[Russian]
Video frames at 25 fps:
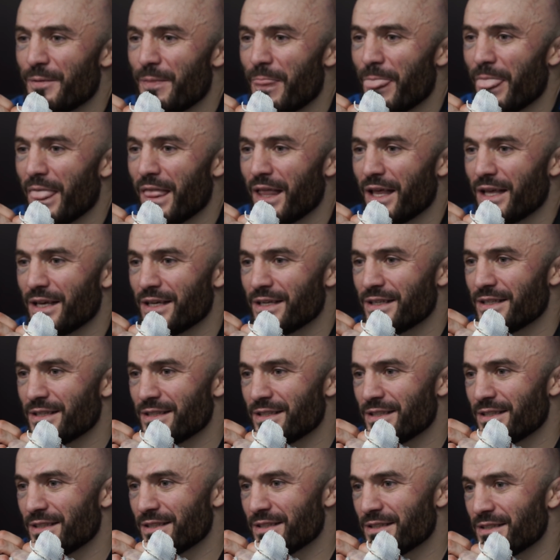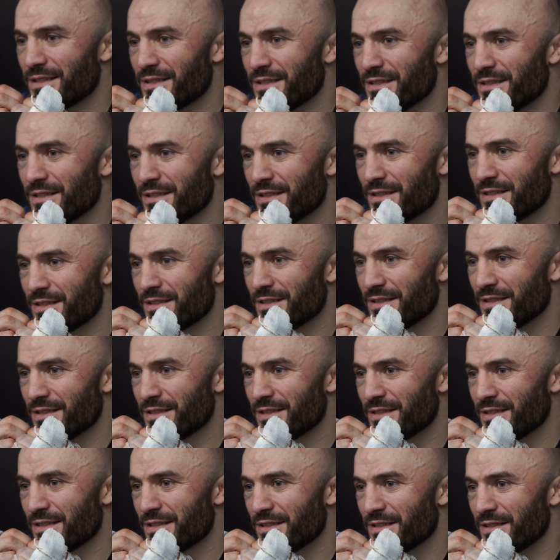Возможно, рискую своей
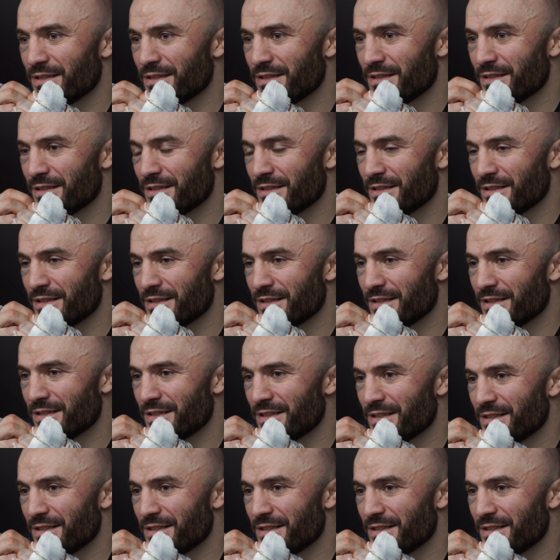этой жизнью.